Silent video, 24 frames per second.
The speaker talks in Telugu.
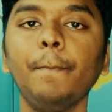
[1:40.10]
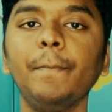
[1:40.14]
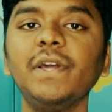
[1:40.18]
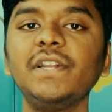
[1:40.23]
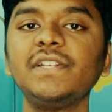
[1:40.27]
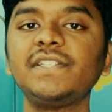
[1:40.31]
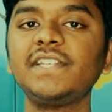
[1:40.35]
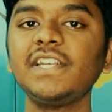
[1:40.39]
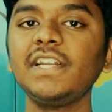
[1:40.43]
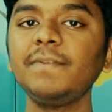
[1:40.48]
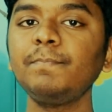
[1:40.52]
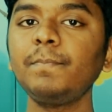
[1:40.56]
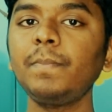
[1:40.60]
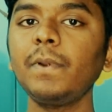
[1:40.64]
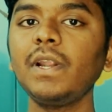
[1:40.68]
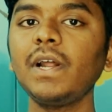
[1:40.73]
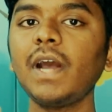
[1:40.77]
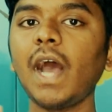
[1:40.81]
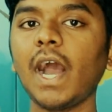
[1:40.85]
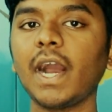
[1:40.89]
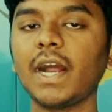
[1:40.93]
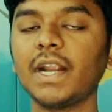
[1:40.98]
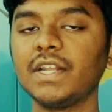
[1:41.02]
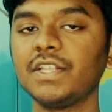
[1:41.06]
మీరు
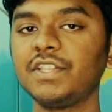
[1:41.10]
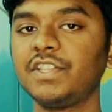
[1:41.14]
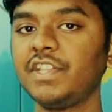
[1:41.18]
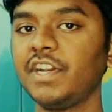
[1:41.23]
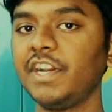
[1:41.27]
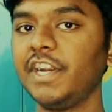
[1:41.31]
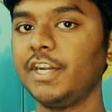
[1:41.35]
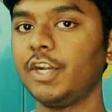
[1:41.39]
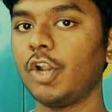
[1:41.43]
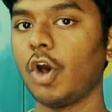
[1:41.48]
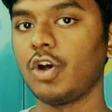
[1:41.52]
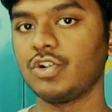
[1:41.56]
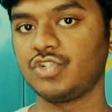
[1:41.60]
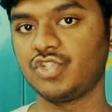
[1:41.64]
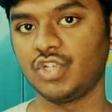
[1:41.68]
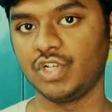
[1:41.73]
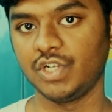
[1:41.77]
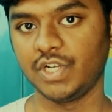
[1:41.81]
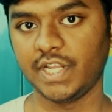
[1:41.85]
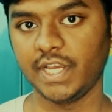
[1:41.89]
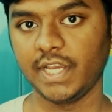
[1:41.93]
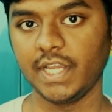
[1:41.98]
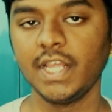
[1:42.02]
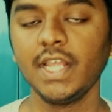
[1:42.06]
సింపుల్గా అక్కడ త్రీ
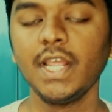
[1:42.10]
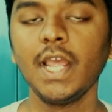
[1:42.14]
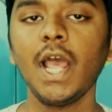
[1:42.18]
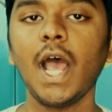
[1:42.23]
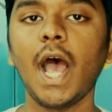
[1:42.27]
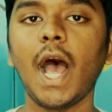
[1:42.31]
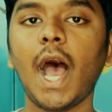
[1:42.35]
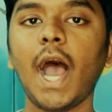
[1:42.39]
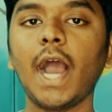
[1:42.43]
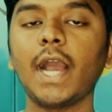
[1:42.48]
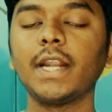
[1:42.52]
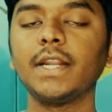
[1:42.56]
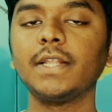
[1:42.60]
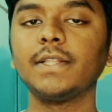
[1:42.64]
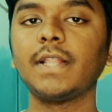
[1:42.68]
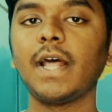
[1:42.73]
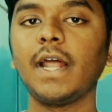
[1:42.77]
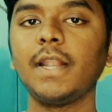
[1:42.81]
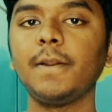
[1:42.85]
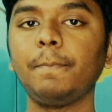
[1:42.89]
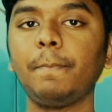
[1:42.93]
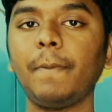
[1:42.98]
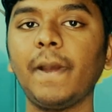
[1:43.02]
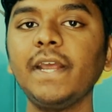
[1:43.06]
డాట్స్ ఉంటాయి అక్కడ
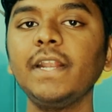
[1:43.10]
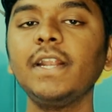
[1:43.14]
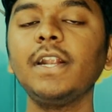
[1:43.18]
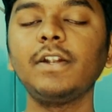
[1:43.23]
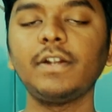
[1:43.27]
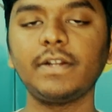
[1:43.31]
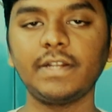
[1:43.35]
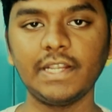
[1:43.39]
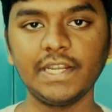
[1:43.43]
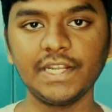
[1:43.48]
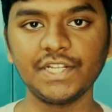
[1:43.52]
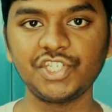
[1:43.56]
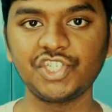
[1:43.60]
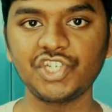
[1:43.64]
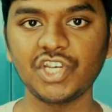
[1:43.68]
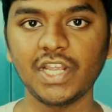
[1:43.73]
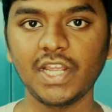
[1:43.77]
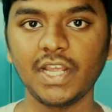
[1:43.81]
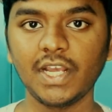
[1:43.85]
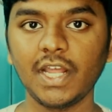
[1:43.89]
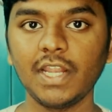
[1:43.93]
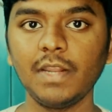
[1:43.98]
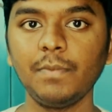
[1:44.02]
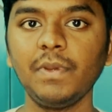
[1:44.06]
దానిపైన క్లిక్
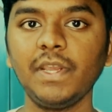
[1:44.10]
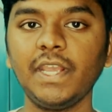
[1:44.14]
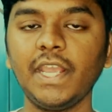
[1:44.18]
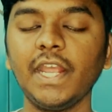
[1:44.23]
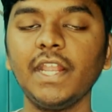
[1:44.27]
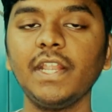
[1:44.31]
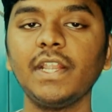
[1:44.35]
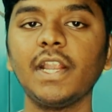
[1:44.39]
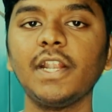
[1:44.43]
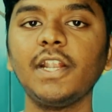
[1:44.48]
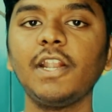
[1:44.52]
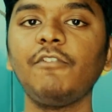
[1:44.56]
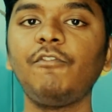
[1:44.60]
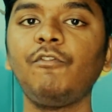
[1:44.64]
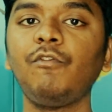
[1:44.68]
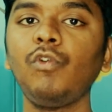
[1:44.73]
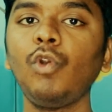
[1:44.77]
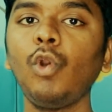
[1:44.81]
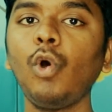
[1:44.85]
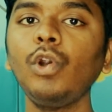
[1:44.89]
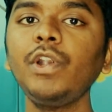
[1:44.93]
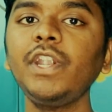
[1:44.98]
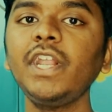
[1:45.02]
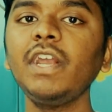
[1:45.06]
చేయగానే మీకు ఏంటంటే
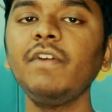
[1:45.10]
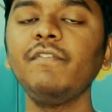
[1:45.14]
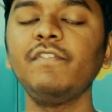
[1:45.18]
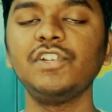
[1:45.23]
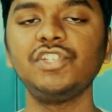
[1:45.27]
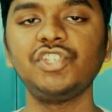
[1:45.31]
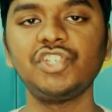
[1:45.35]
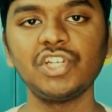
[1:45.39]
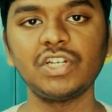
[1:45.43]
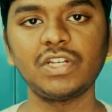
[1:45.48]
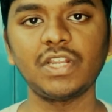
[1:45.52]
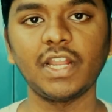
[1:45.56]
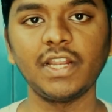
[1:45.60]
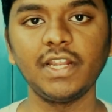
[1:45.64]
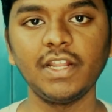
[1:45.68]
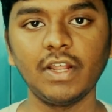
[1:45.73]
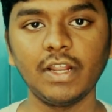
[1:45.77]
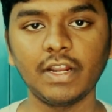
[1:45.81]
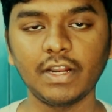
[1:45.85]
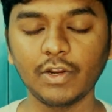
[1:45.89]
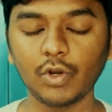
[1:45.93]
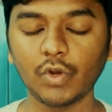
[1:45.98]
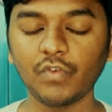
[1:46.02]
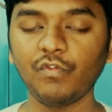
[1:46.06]
ఫ్లోటింగ్ విజిట్ అని
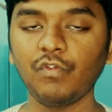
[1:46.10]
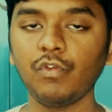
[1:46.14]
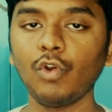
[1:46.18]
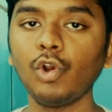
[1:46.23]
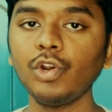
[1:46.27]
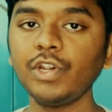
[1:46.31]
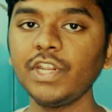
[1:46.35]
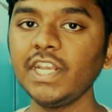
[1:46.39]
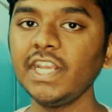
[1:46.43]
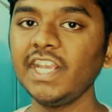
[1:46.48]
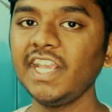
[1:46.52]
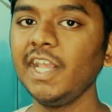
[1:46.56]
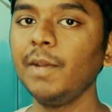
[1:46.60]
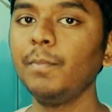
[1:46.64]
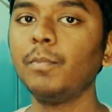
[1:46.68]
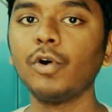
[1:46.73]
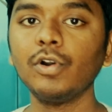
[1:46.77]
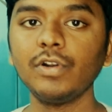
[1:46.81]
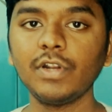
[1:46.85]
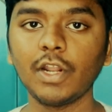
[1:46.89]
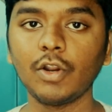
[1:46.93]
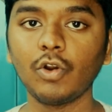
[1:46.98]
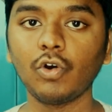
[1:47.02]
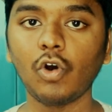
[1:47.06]
ఫ్లోటింగ్
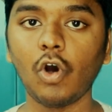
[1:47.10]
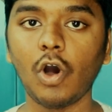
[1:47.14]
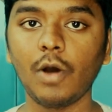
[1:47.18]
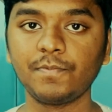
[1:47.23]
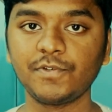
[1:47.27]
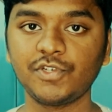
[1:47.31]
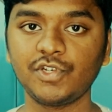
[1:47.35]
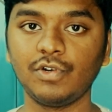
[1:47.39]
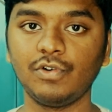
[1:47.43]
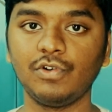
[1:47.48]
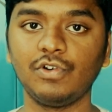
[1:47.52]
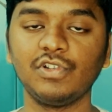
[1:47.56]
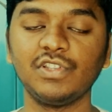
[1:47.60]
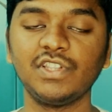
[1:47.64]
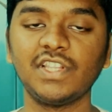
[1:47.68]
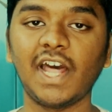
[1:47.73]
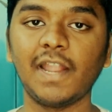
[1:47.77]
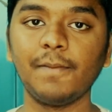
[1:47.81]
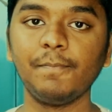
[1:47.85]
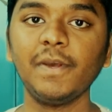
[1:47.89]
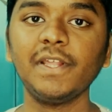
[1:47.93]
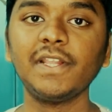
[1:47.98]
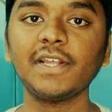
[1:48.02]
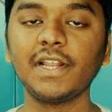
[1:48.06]
కీబోర్డ్ అని ఒక ఆప్షన్ ఉంటుంది
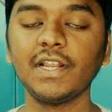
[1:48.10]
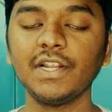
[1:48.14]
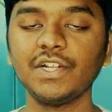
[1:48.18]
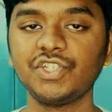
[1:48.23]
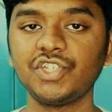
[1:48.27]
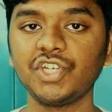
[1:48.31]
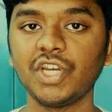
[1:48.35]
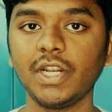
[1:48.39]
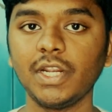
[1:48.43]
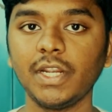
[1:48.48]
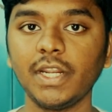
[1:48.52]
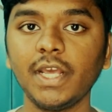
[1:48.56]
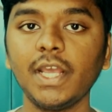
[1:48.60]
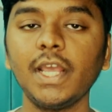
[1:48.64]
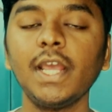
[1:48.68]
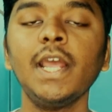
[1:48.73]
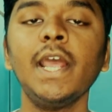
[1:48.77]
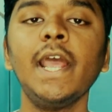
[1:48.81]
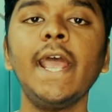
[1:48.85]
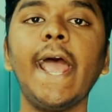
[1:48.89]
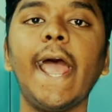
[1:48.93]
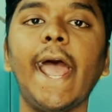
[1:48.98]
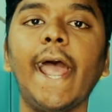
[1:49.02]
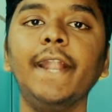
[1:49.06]
దాని మీద క్లిక్ చేయండి
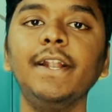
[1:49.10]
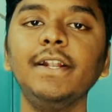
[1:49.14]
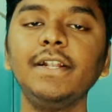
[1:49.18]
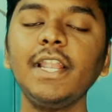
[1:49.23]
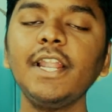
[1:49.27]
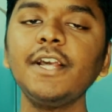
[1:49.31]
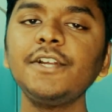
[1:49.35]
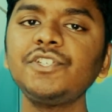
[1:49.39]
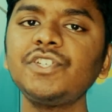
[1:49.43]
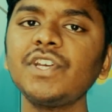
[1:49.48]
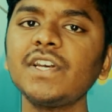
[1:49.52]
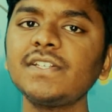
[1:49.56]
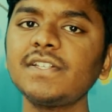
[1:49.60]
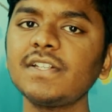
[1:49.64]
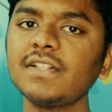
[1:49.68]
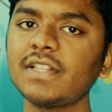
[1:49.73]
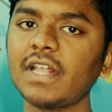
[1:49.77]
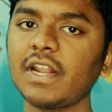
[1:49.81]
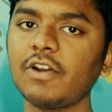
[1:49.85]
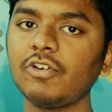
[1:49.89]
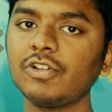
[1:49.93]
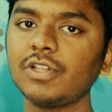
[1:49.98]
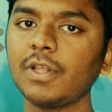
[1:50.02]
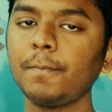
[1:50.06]
అండ్ క్లిక్ చేసిన
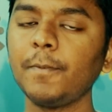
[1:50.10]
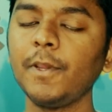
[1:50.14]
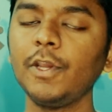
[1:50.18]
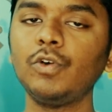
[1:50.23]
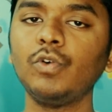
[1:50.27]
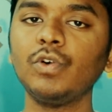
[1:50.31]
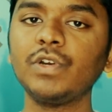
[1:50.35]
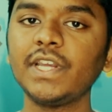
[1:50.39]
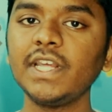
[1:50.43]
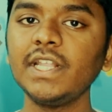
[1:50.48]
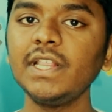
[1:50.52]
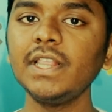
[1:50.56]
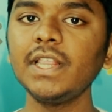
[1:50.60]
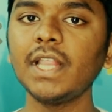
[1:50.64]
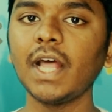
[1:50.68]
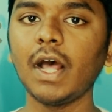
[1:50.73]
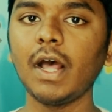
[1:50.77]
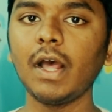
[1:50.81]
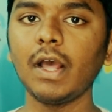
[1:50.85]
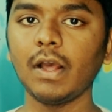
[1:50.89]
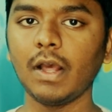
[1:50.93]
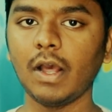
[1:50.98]
తర్వాత మీకు కింద